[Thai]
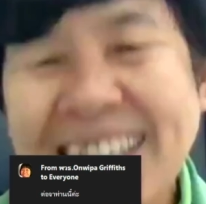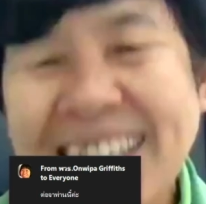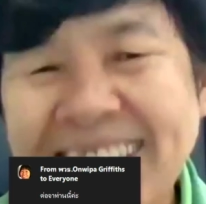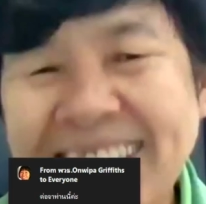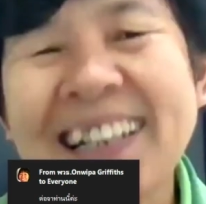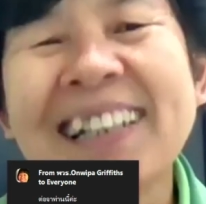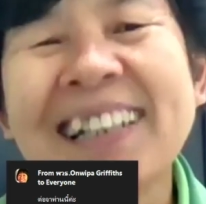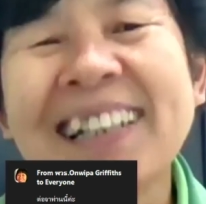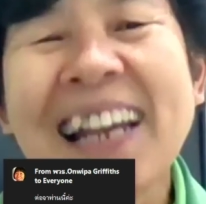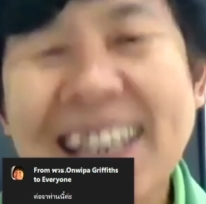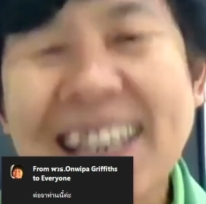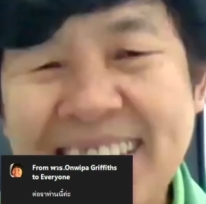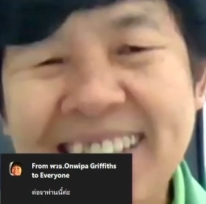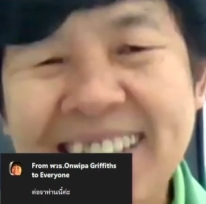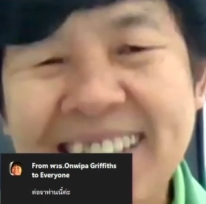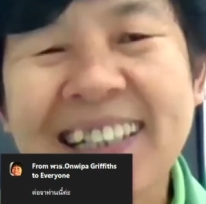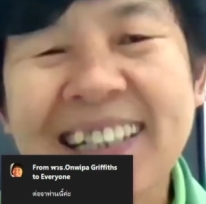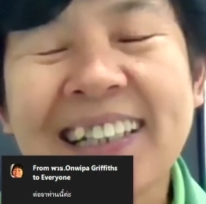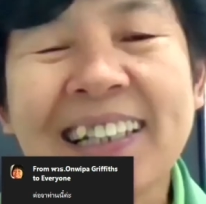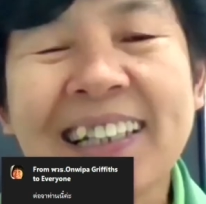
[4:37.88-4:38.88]
ค่ะได้เยอะได้
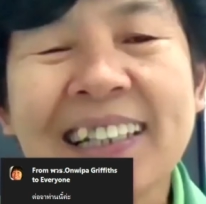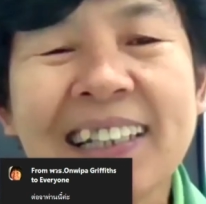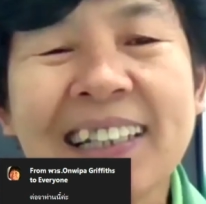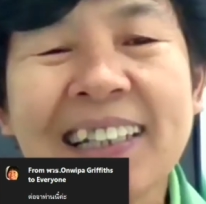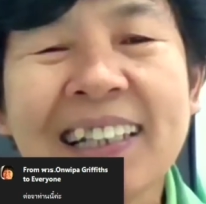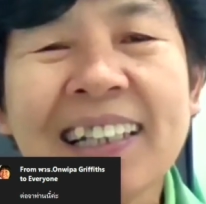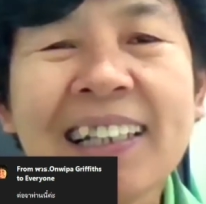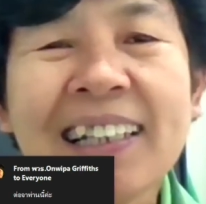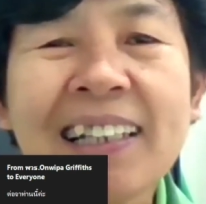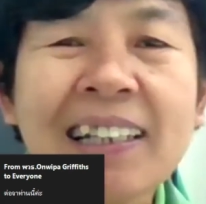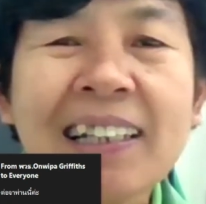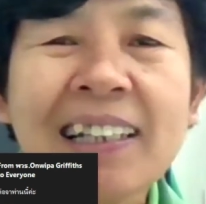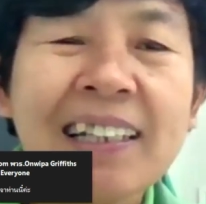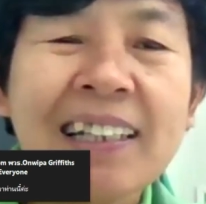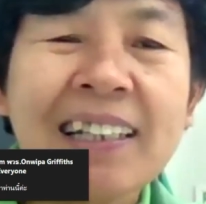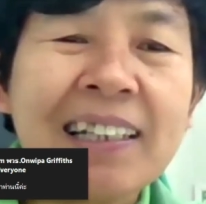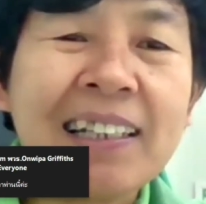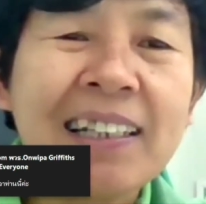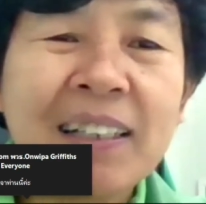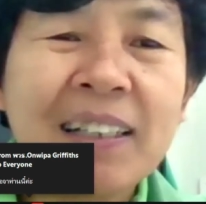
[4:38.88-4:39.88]
เยอะอ่า
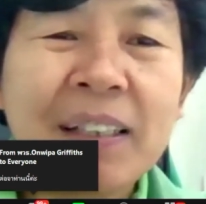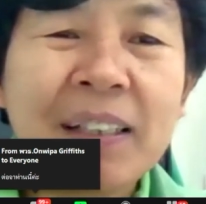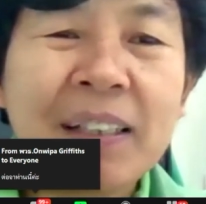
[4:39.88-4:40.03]
ยิ